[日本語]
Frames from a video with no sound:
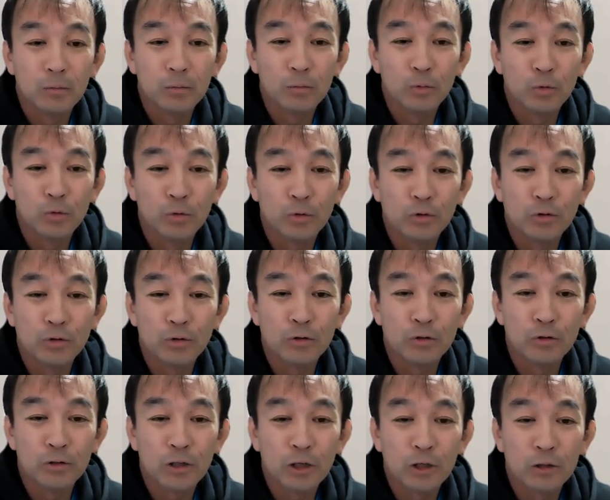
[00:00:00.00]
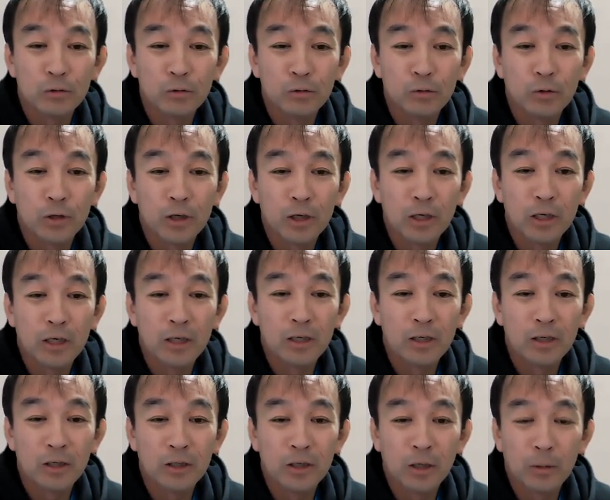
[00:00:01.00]
もう続けるのは
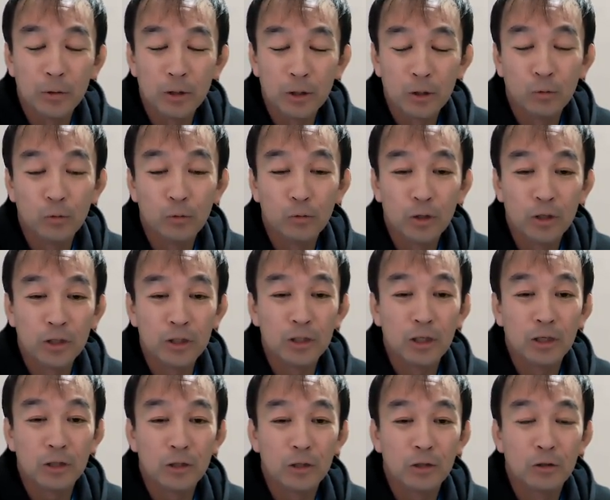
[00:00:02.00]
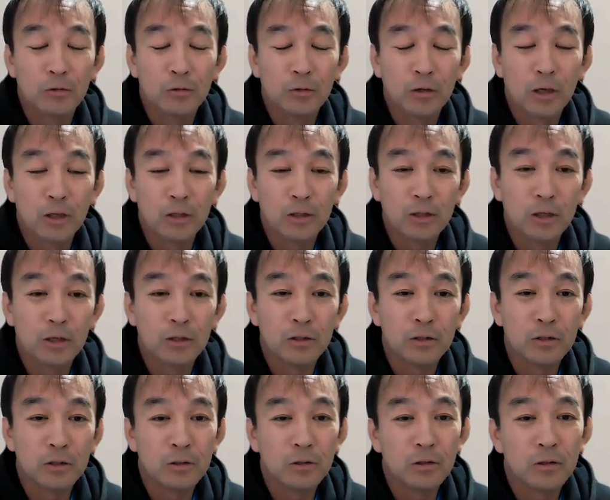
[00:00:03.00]
やめた方がいいんだっていう判断
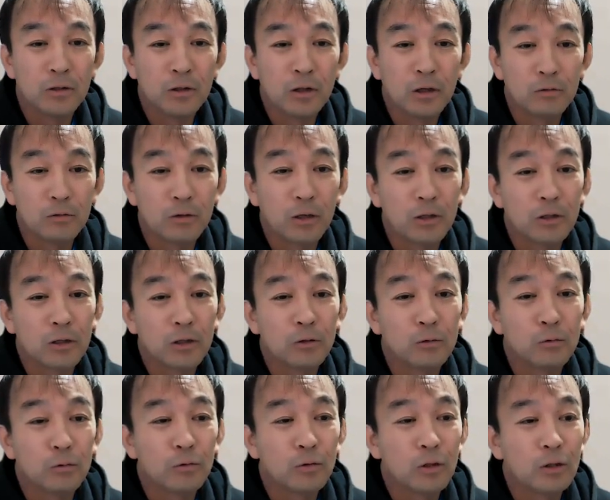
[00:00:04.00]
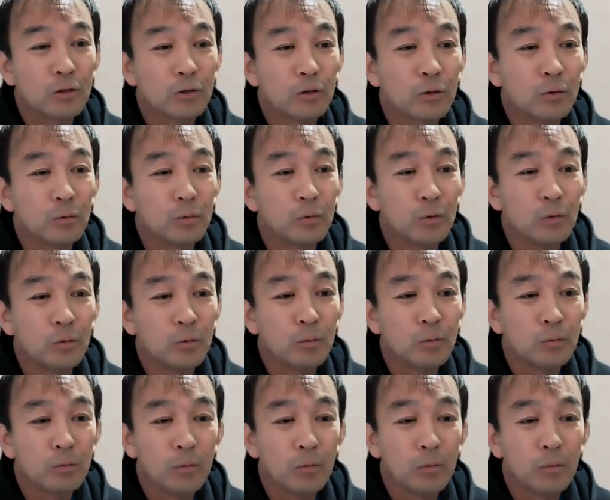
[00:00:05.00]
になるかっていうところなんですけども、